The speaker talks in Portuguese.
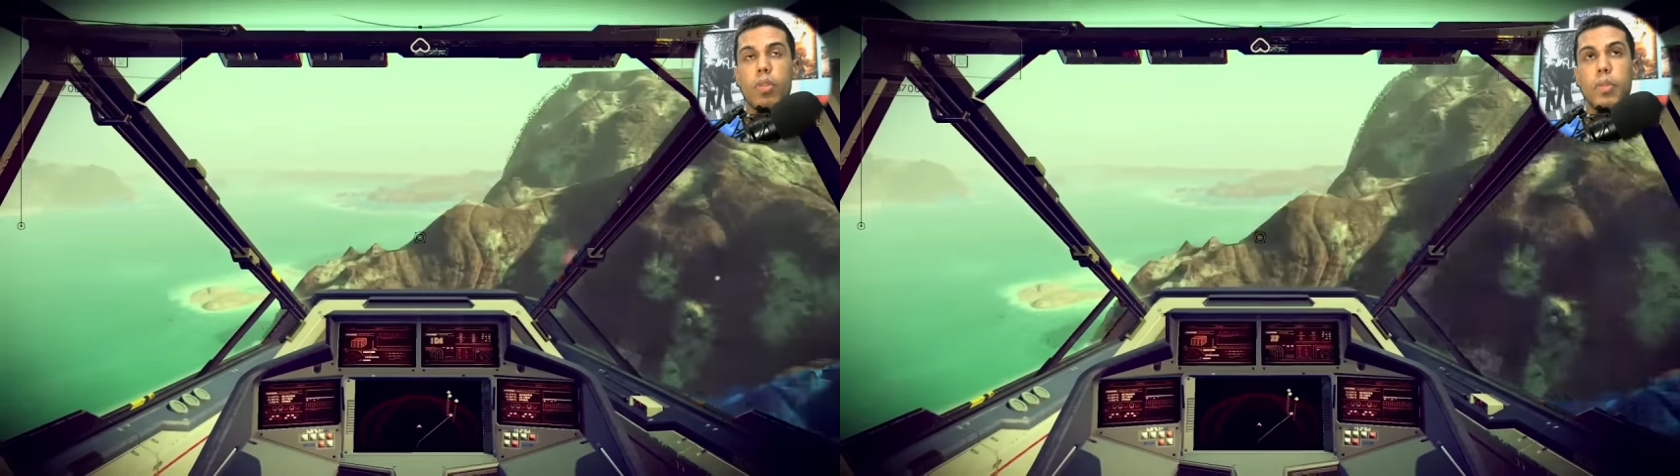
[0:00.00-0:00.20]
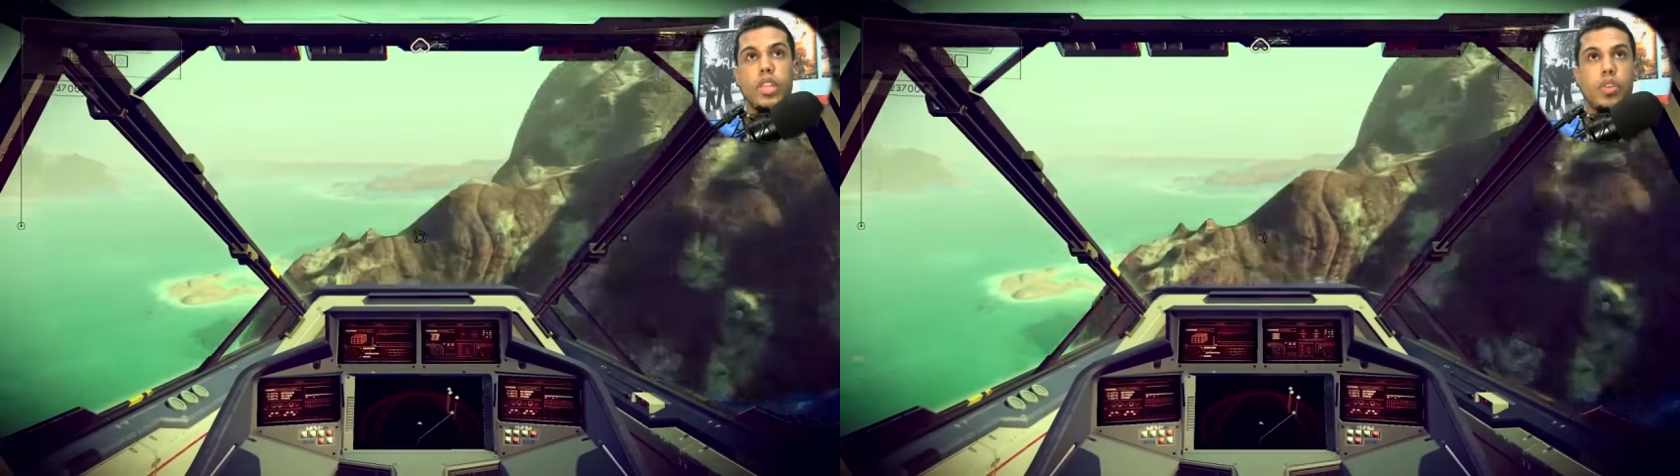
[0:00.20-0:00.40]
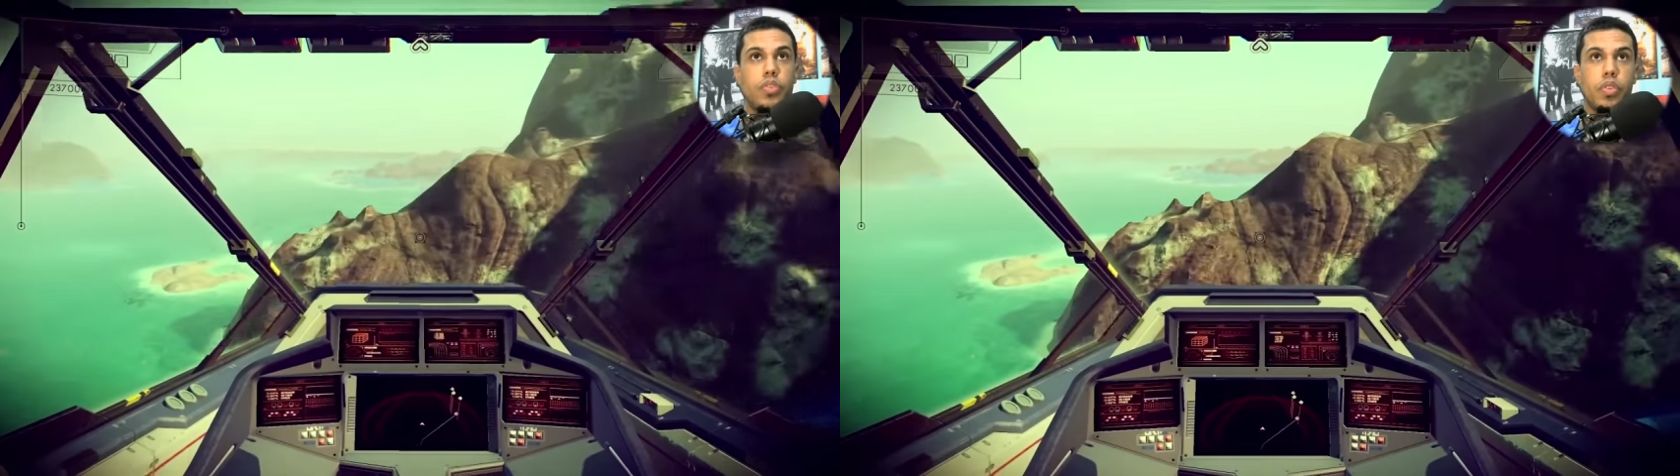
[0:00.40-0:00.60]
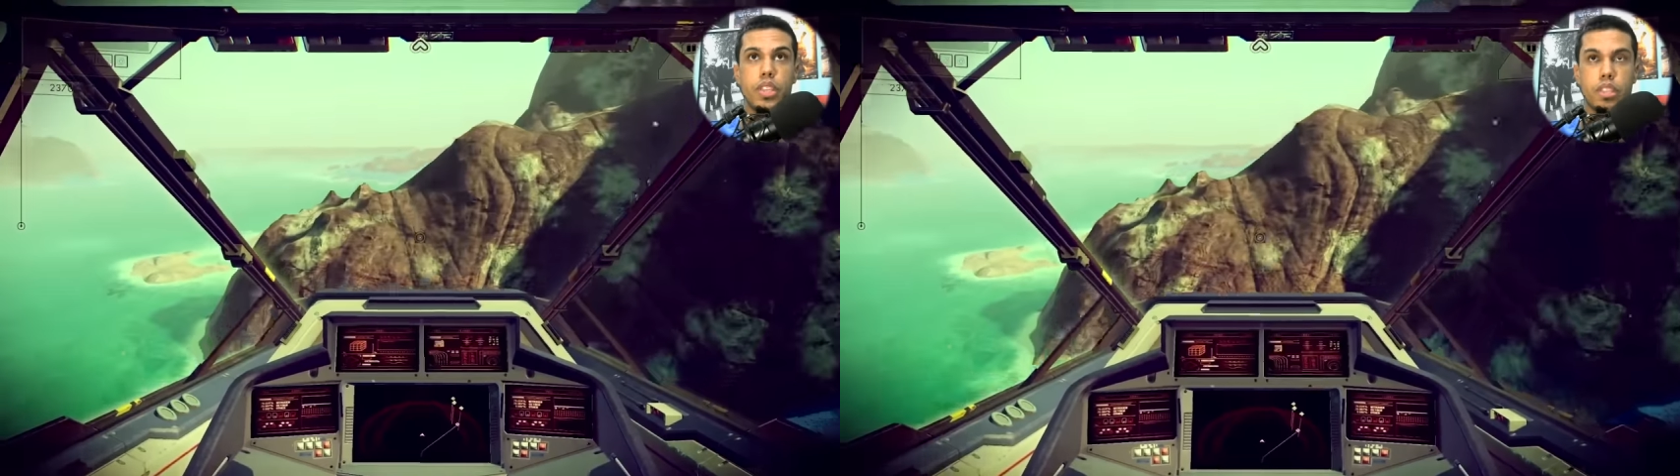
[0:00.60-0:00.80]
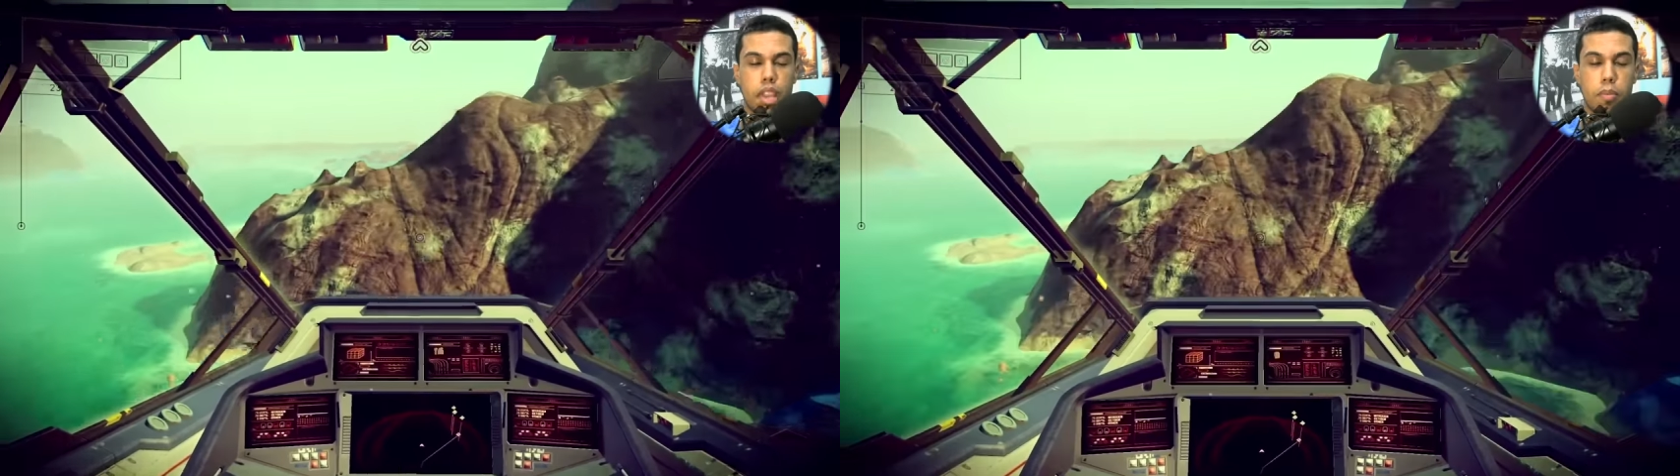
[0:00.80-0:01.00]
em mídia
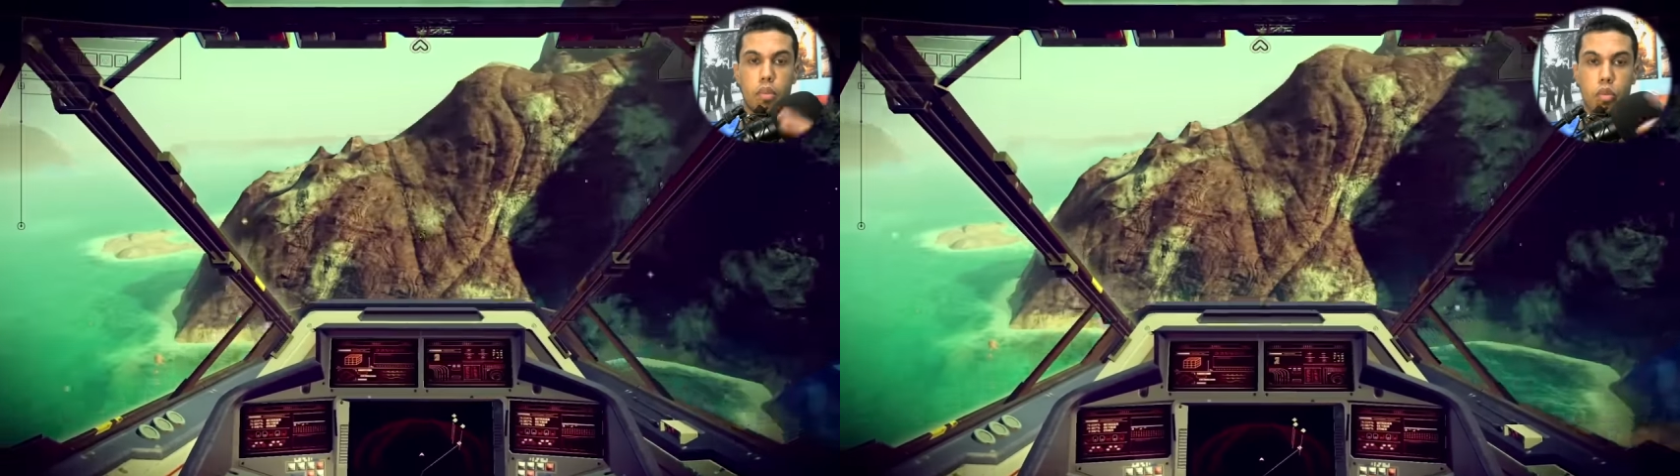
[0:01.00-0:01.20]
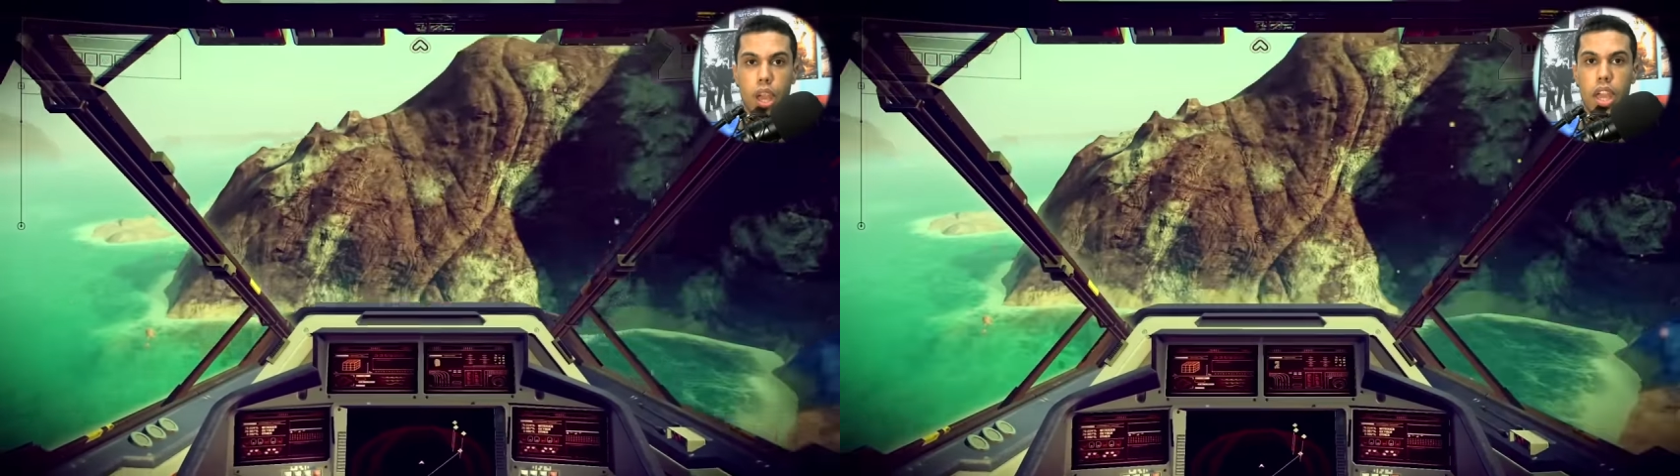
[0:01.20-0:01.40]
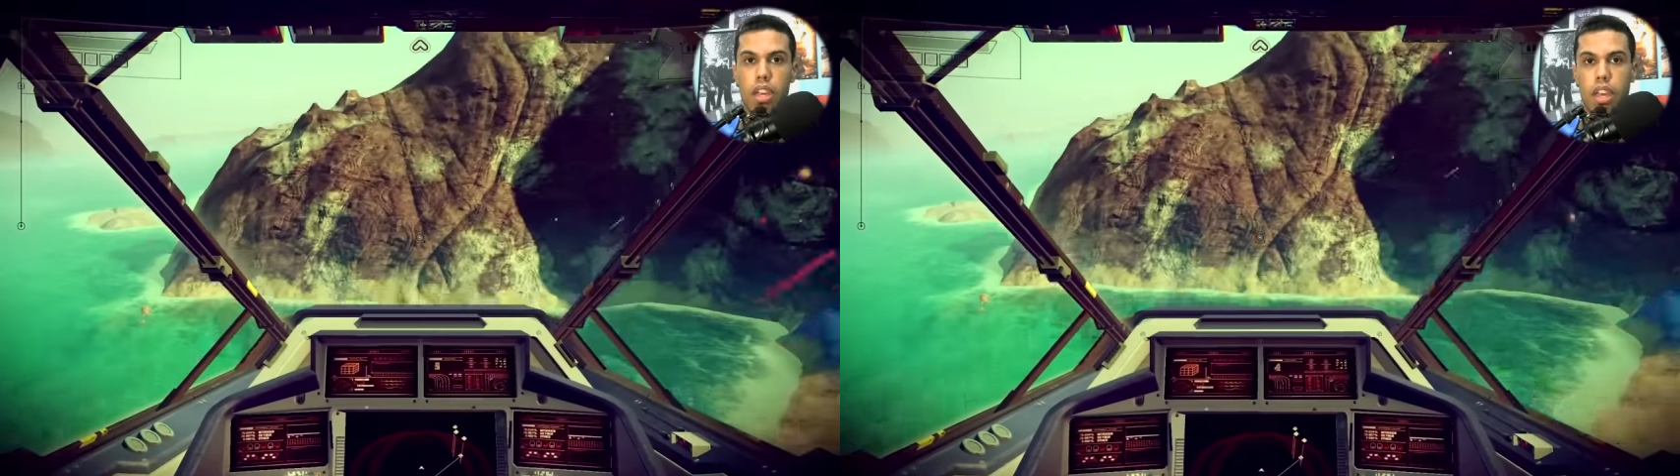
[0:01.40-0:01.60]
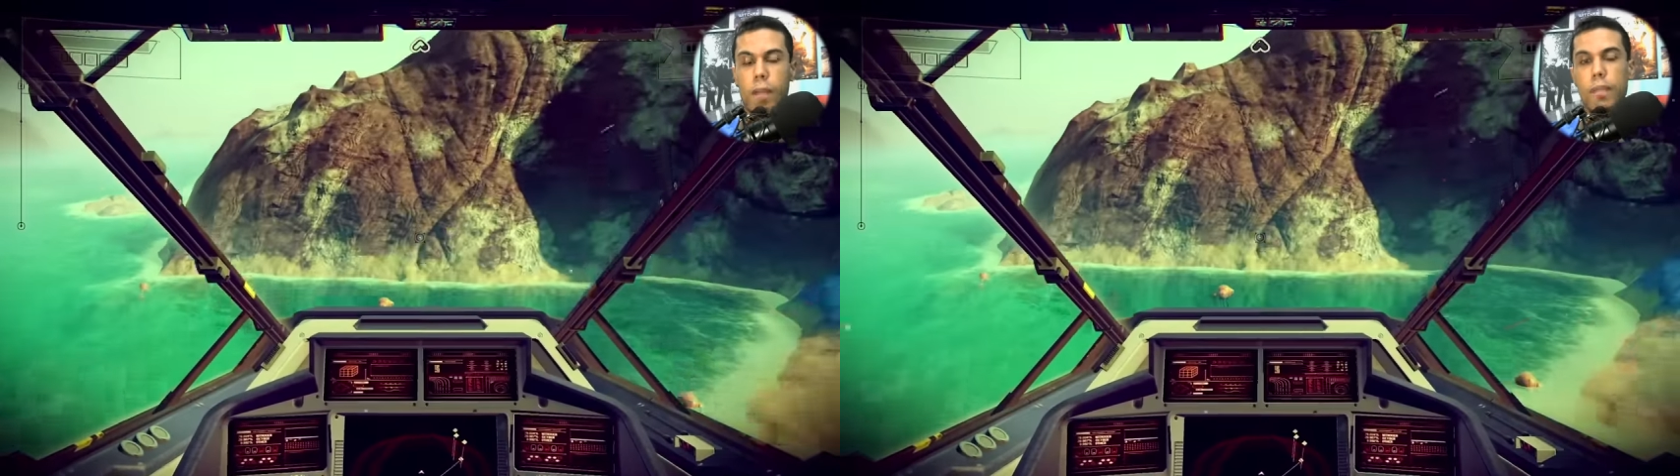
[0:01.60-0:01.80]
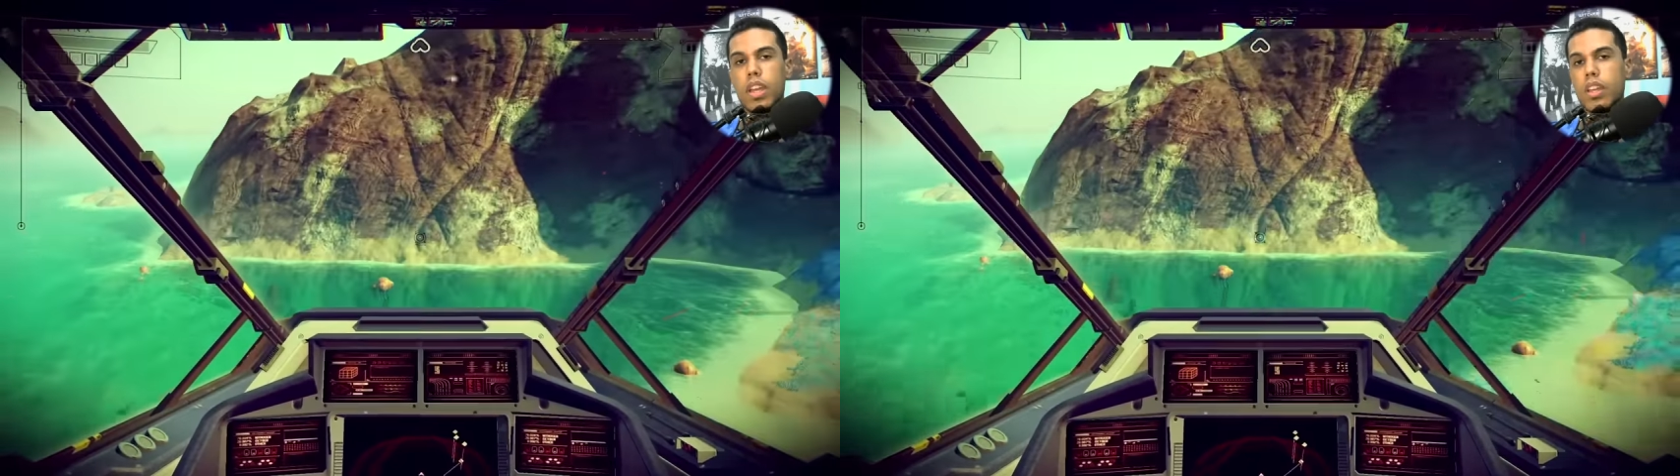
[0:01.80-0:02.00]
física, em Blu-ray, né?